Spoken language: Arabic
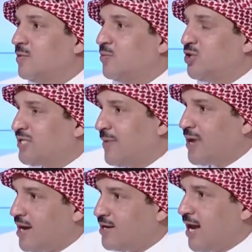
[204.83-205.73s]

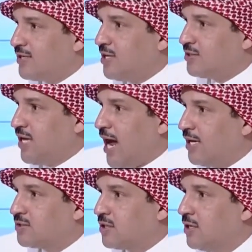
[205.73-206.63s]
منتمية لنادي
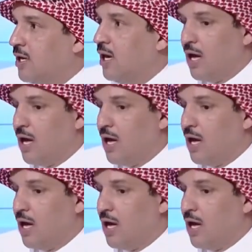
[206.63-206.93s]
الاتحاد طيب.